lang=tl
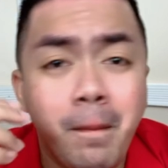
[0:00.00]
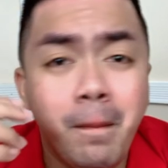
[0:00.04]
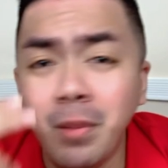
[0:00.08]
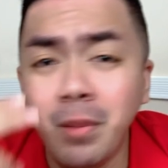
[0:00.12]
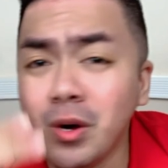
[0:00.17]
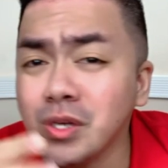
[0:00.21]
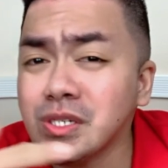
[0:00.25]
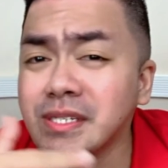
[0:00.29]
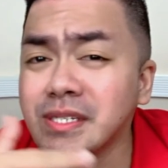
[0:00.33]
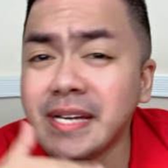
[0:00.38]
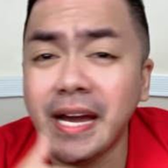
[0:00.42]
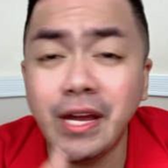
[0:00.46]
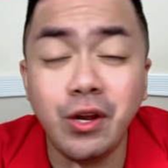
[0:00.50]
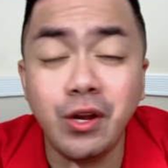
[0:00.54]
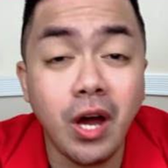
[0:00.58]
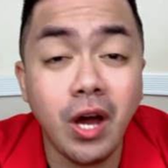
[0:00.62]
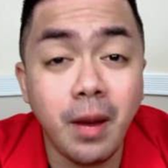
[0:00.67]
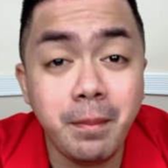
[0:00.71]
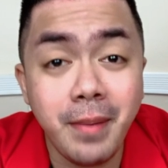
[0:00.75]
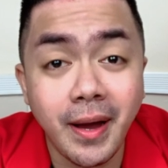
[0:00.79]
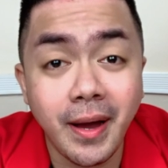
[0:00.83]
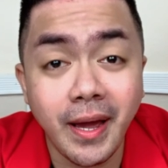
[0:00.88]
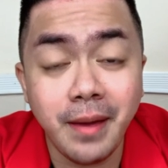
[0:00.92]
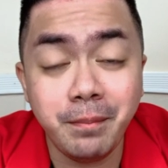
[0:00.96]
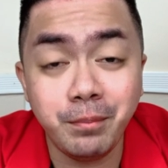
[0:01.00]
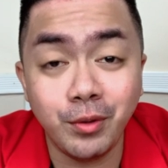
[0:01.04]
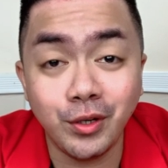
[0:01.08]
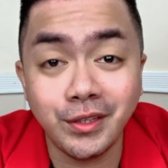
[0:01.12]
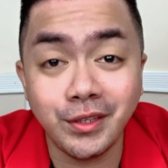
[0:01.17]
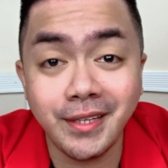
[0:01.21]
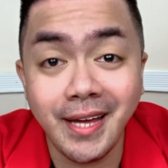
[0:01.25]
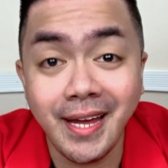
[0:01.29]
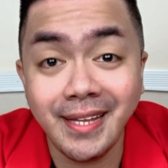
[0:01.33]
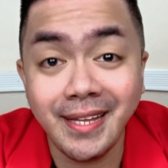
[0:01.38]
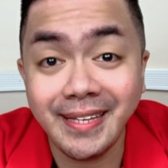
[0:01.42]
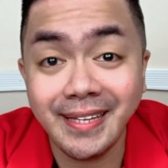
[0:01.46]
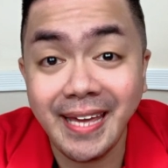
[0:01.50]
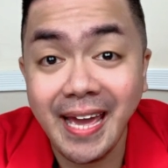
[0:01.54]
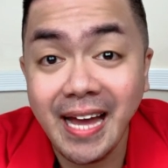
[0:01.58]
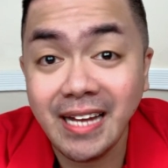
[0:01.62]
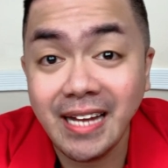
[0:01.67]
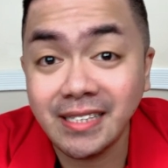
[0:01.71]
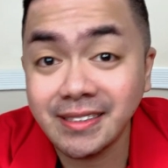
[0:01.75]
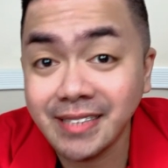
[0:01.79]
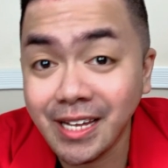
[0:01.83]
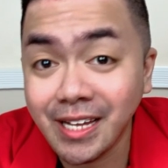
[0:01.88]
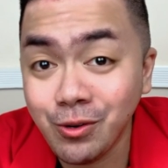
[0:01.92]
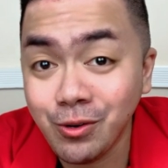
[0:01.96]
Boss, gaano nga ba kaimportante
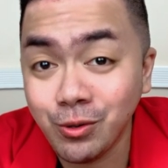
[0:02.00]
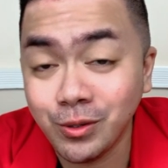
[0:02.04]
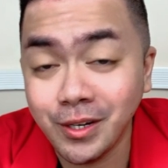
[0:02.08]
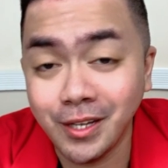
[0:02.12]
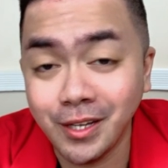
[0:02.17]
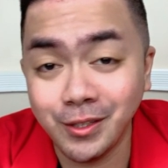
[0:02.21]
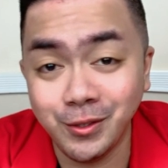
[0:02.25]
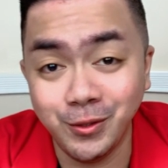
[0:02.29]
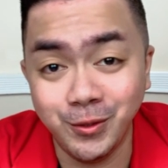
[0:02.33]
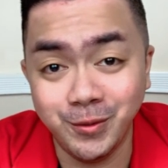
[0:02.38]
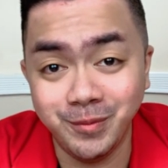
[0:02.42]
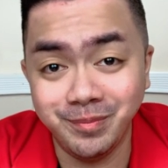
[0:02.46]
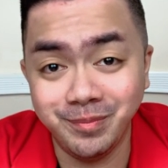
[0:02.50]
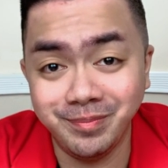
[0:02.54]
ang tanong na to?